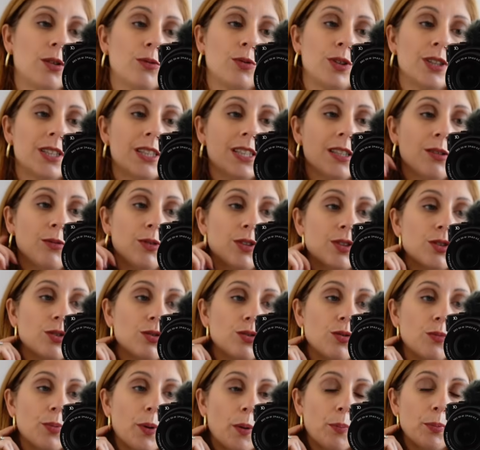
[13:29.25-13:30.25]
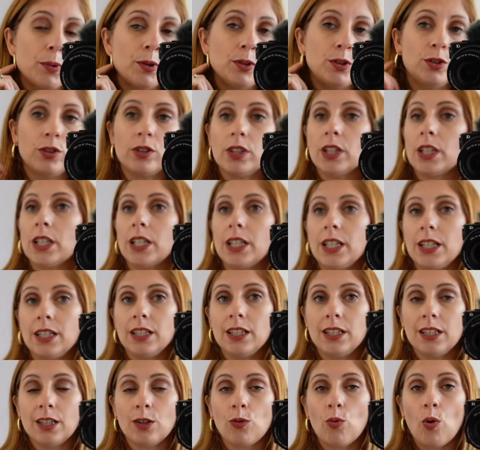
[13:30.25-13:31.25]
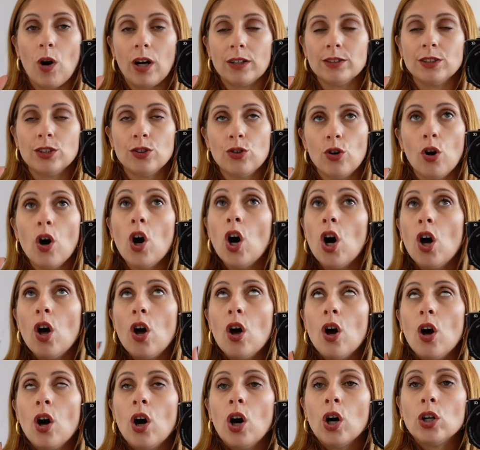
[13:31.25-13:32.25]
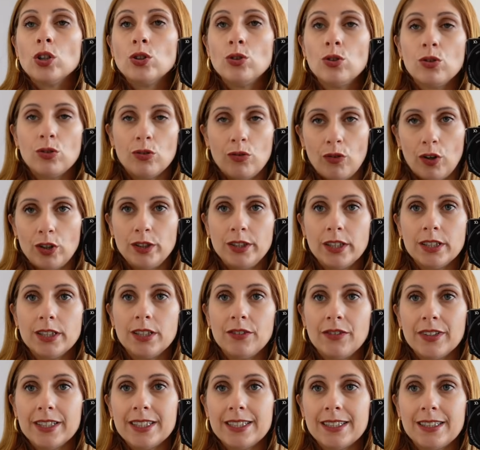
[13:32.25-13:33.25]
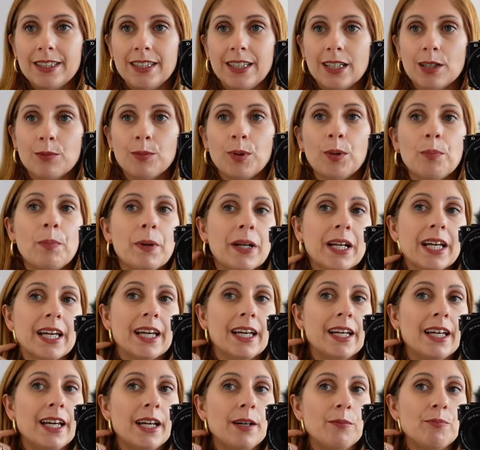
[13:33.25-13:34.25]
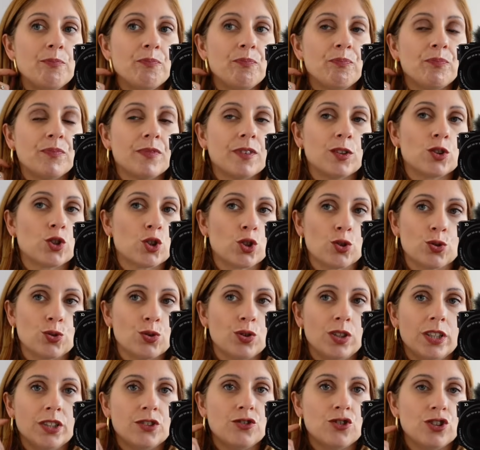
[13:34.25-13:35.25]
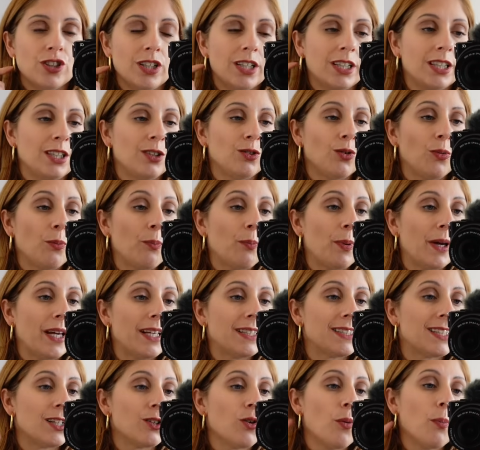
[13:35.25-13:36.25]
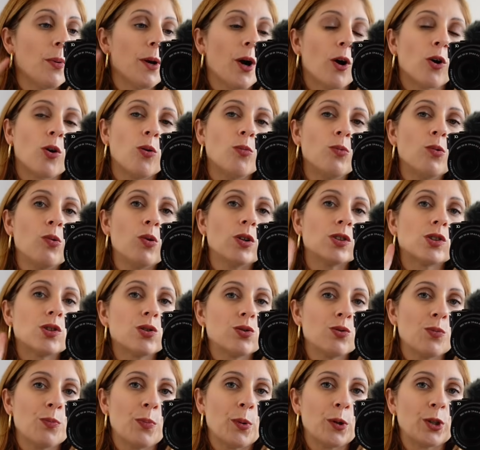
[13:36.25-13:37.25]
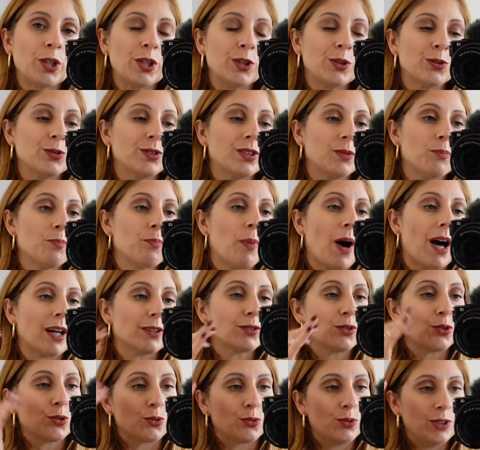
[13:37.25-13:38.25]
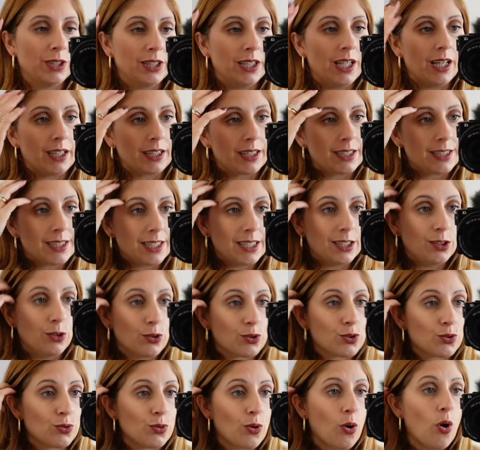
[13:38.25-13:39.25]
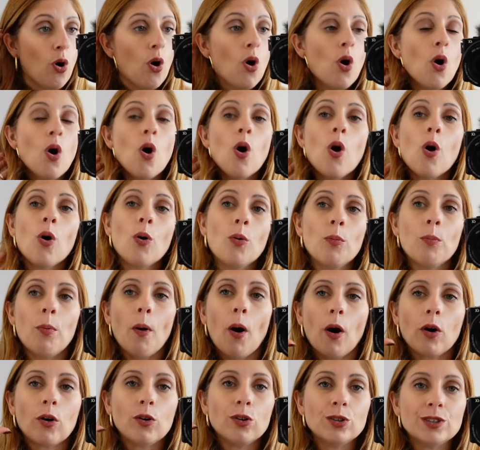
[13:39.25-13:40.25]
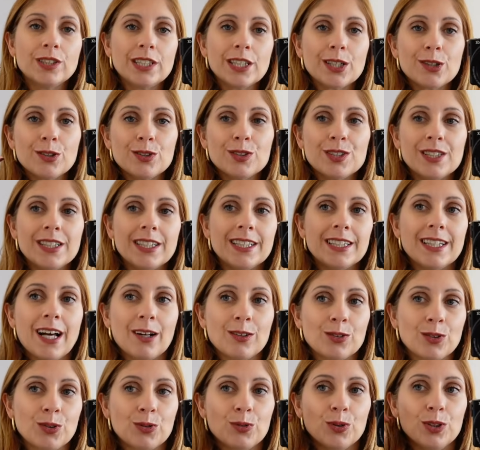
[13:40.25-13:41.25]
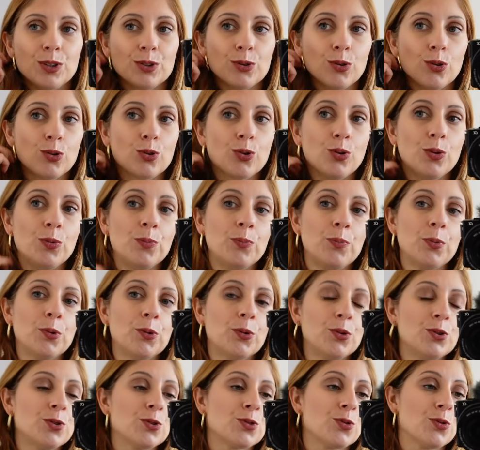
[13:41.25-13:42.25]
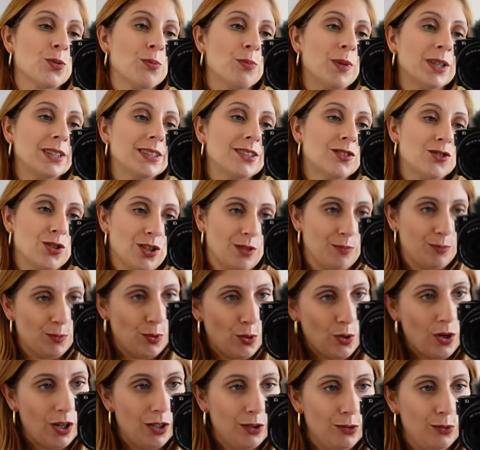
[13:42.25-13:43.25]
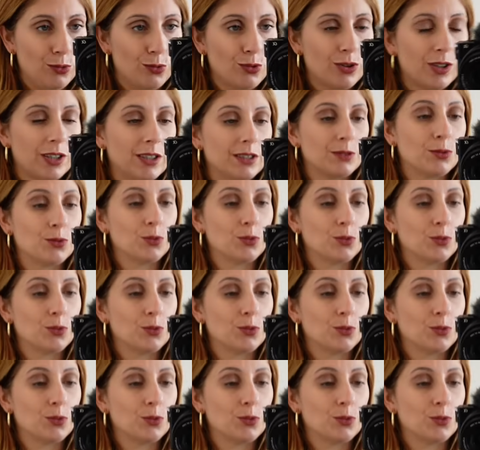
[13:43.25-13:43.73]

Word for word: Questi qui sono proprio gli orecchini di quando non ho voglia di vestirmi perché mh, mm, sono leggeri, non pesano, però comunque sono un pochino di impatto, quindi anche se io sono un po' così così danno quel tocco in più, insomma, diciamo al look,